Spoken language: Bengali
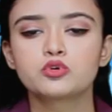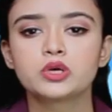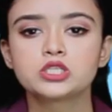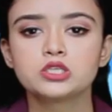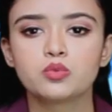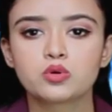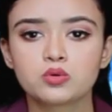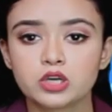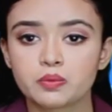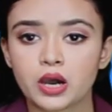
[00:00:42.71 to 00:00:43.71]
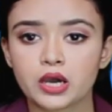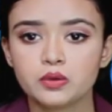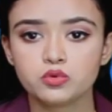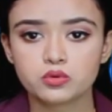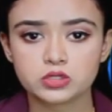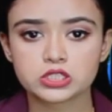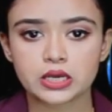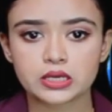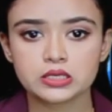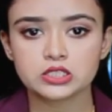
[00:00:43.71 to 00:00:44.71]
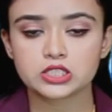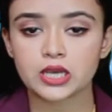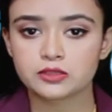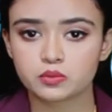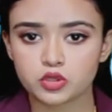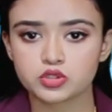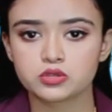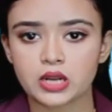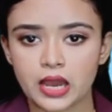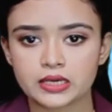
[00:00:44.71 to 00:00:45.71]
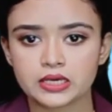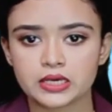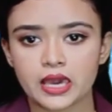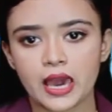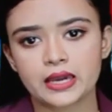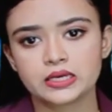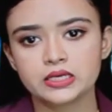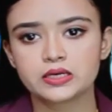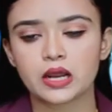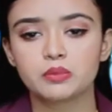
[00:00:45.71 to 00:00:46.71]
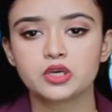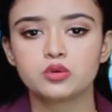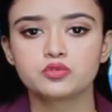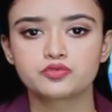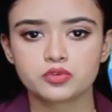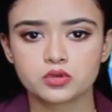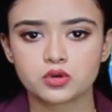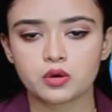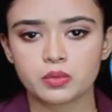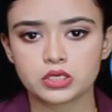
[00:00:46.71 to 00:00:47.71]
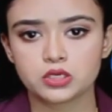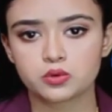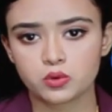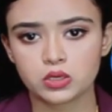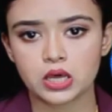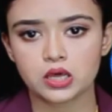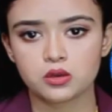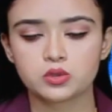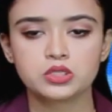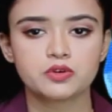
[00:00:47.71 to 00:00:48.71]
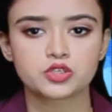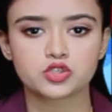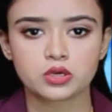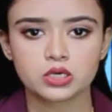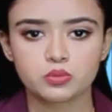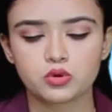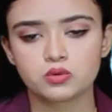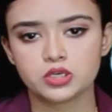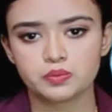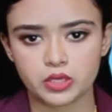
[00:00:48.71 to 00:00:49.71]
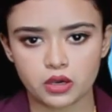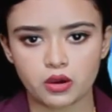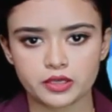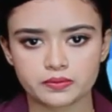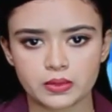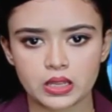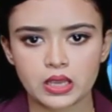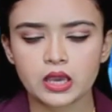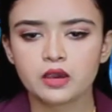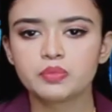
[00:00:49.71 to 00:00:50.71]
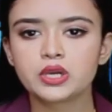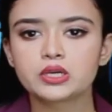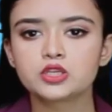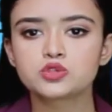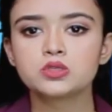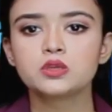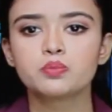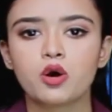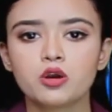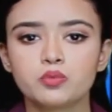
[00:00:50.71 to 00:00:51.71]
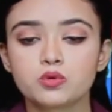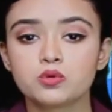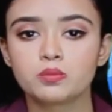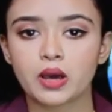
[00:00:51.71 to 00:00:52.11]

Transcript: প্রবাসী বকুলের ভাই মুকুল জানান সাত বছর আগে একই গ্রামের লুৎফর রহমানের কন্যা লতিফার সঙ্গে বকুলের বিয়ে হয় বিয়ের কিছুদিন পর বকুল